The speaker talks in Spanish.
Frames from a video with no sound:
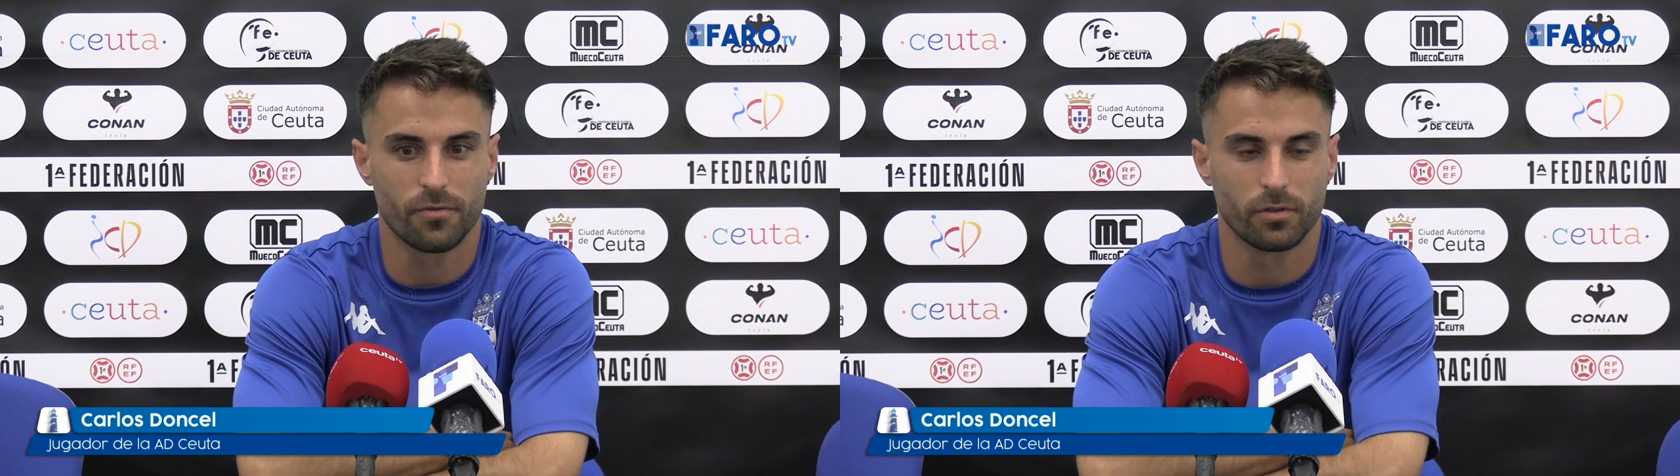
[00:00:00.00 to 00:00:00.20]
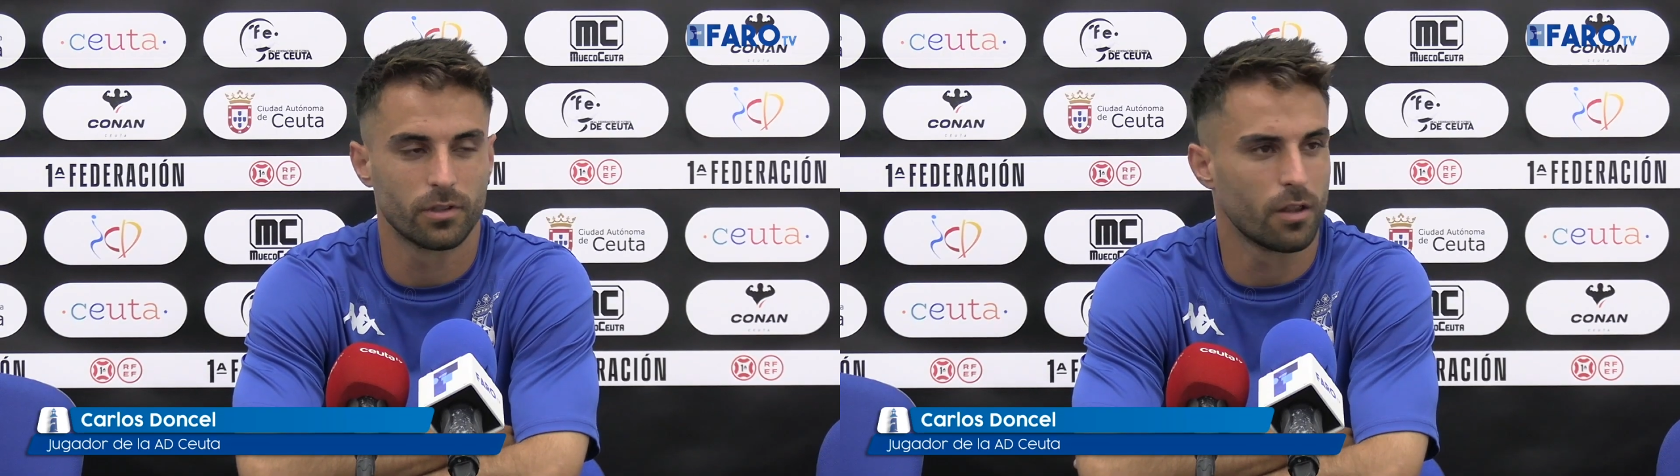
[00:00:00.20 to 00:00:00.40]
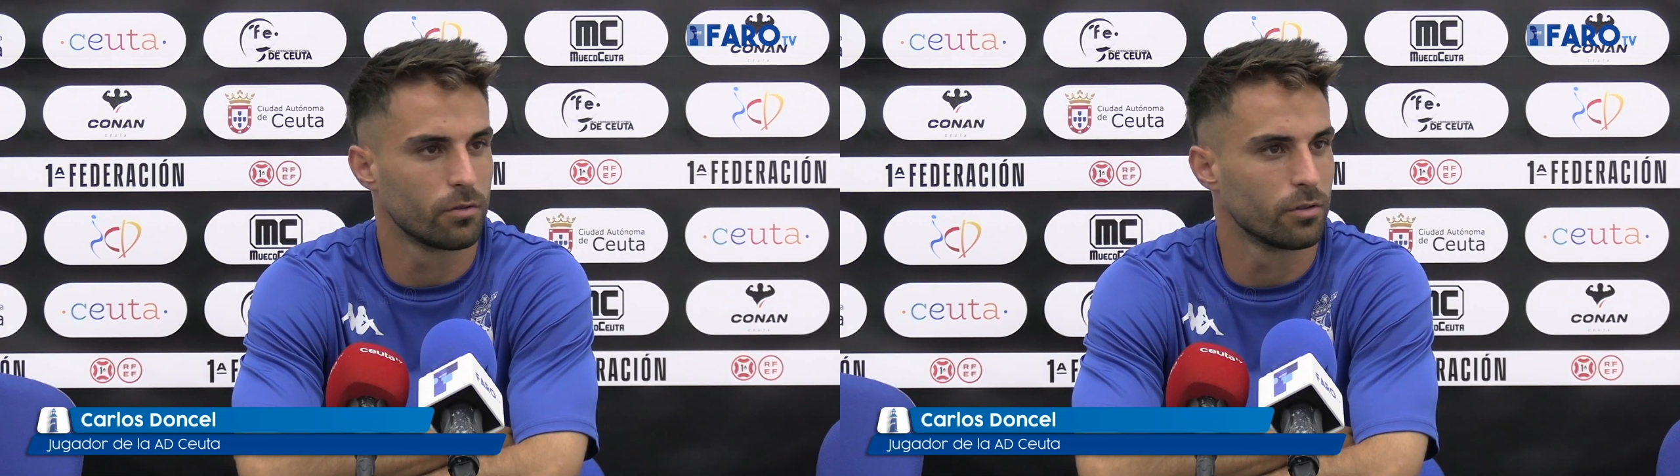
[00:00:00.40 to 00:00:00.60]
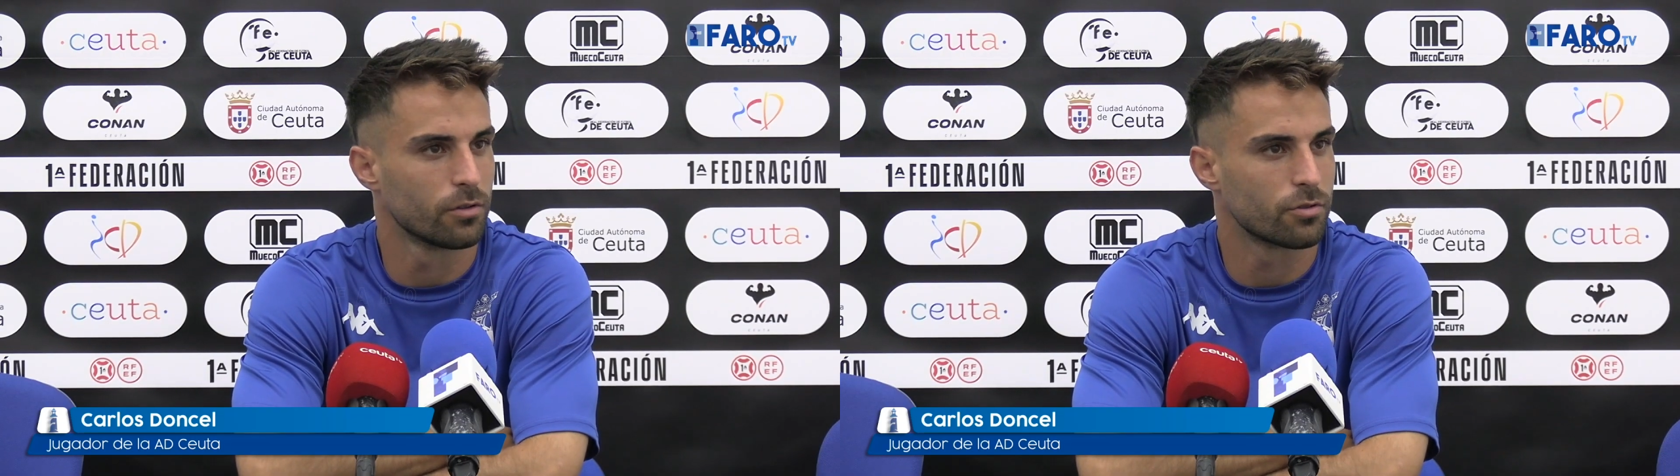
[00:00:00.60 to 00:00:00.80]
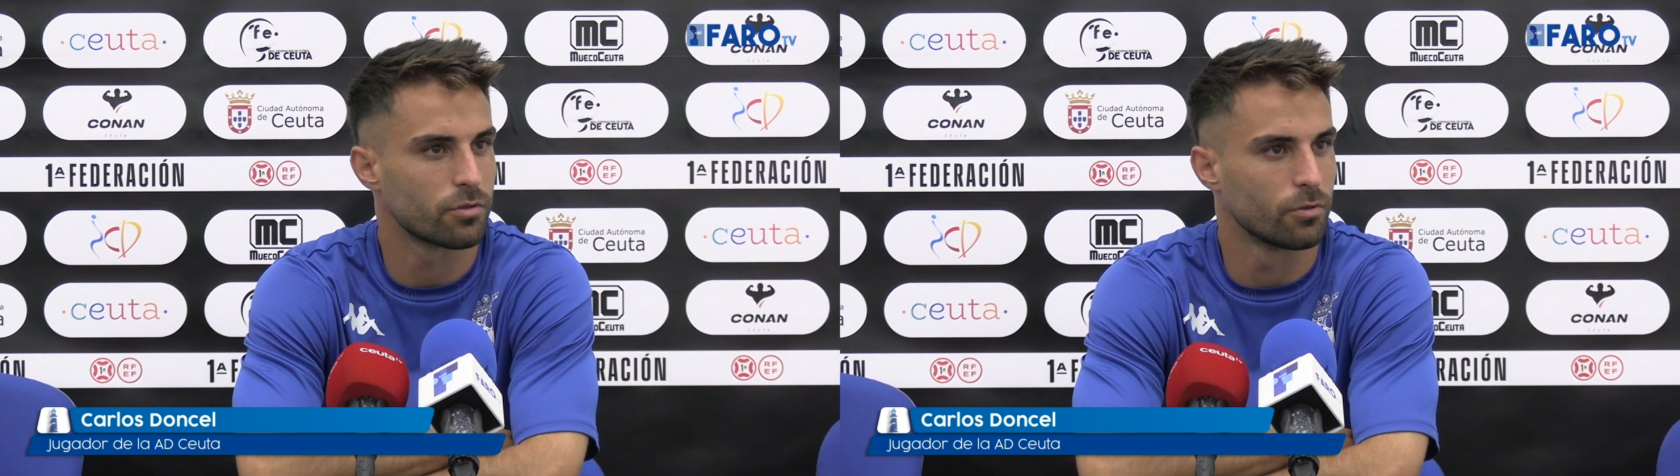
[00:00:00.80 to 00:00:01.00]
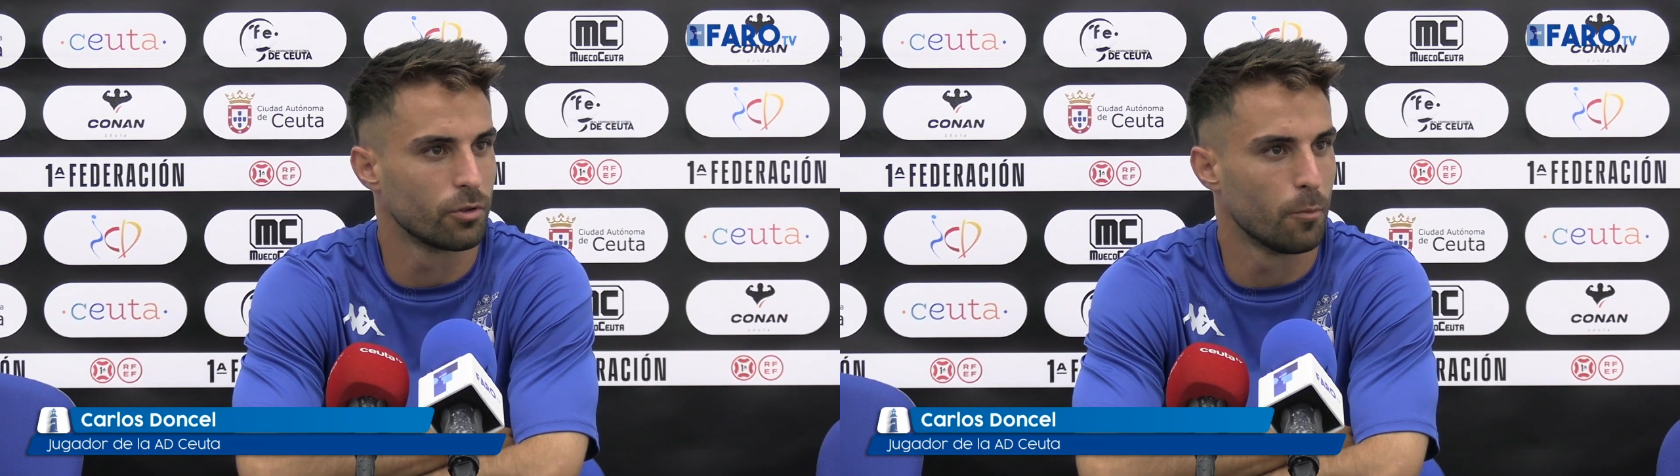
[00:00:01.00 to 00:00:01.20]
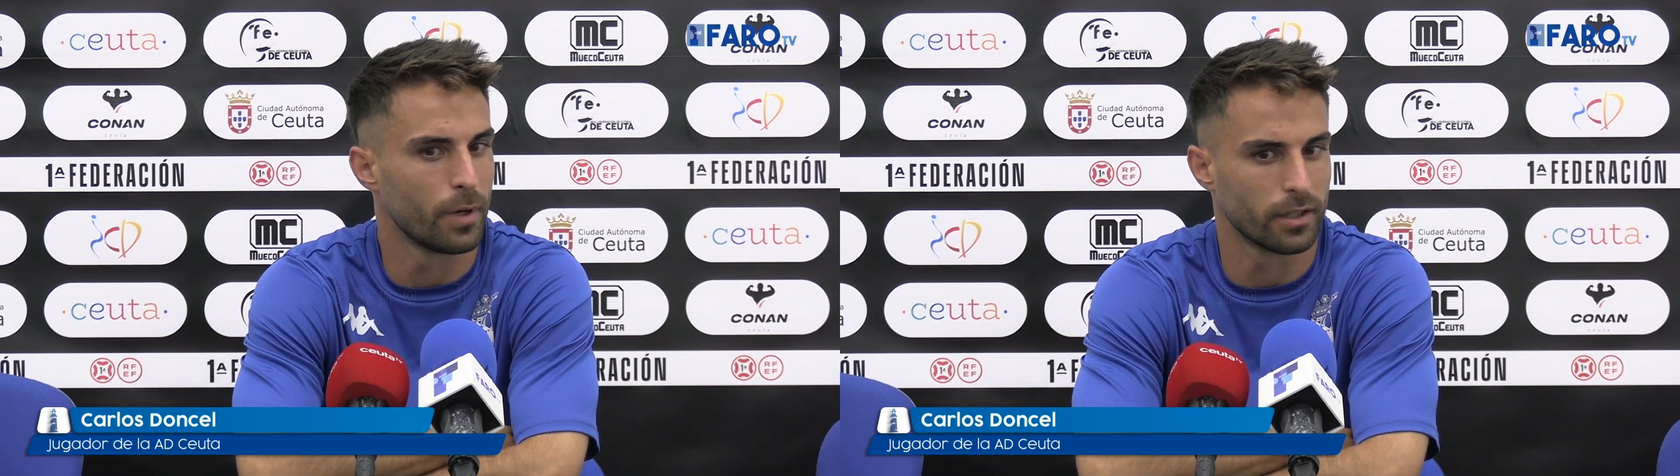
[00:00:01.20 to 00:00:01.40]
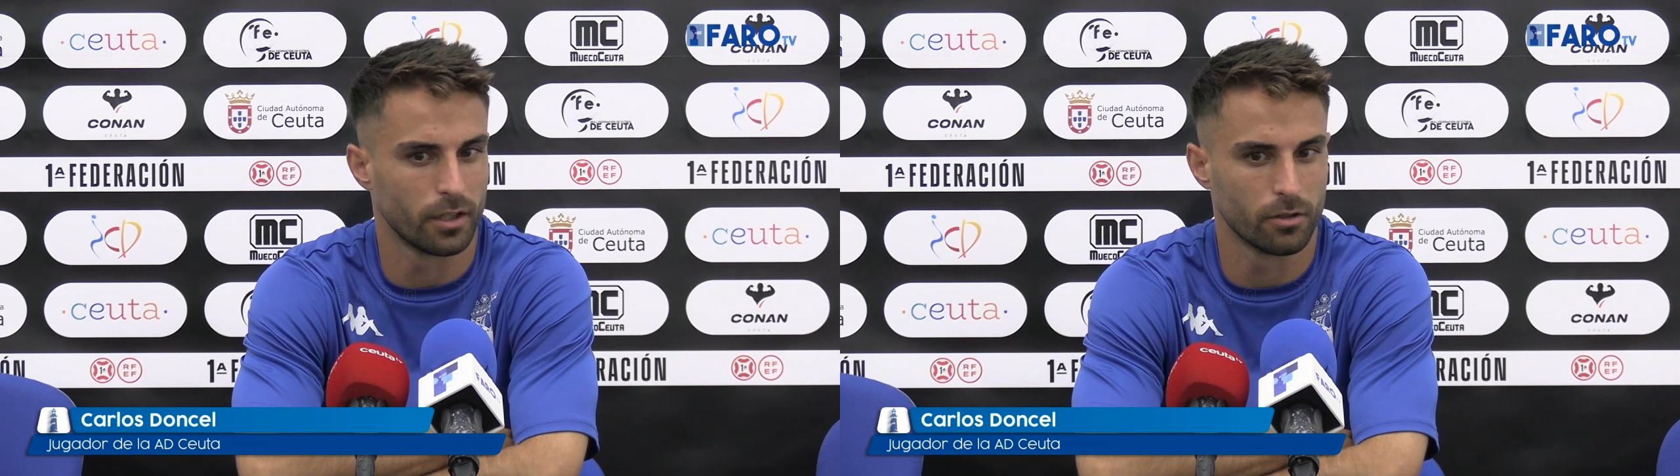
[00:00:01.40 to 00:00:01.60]
afrontado los últimos
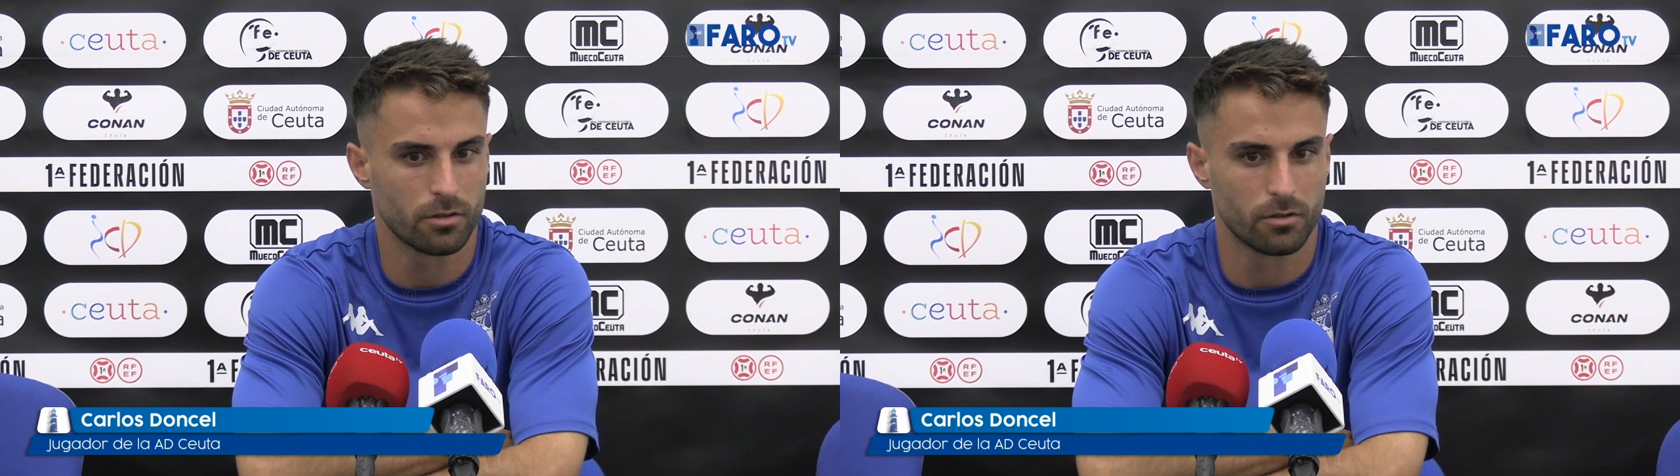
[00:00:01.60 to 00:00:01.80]
partidos,